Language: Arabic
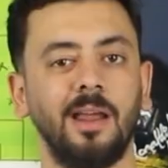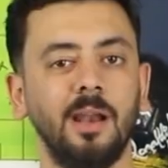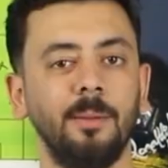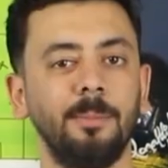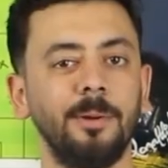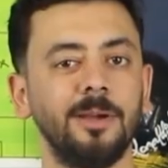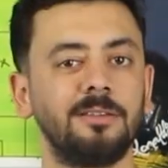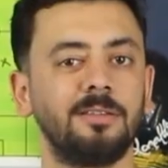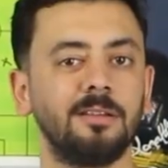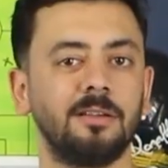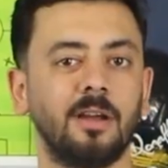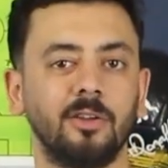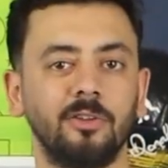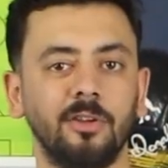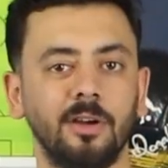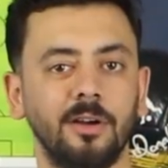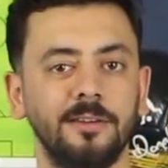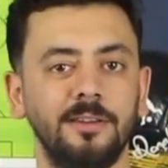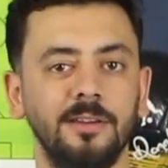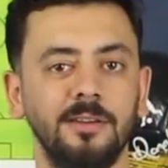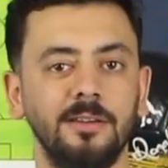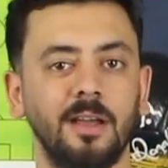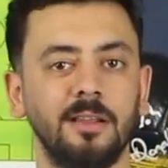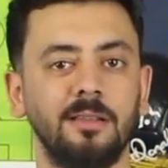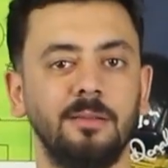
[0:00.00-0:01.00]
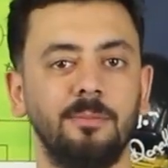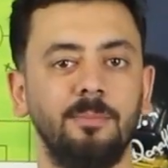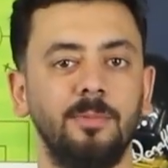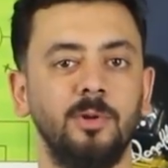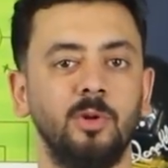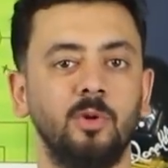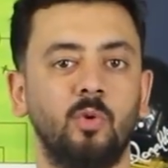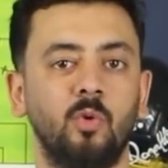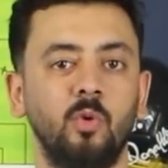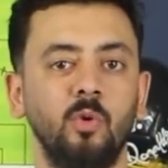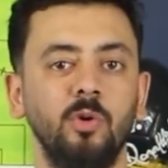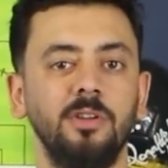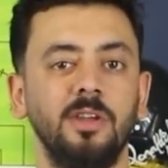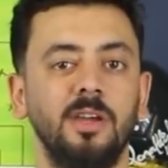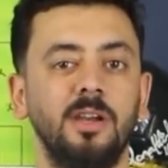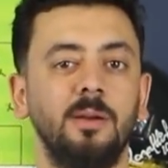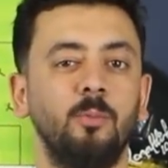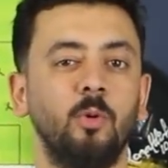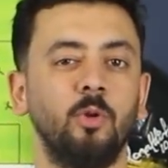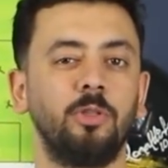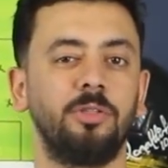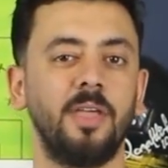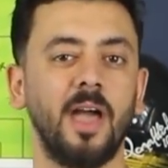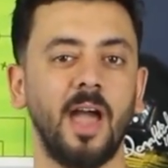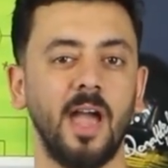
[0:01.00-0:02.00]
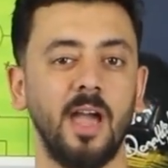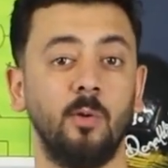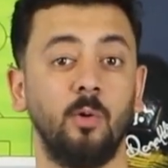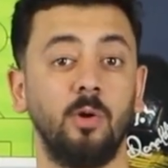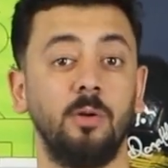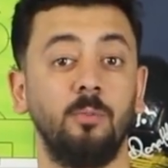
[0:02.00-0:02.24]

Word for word: اغلبيه القضايا ديت بيكون المدعي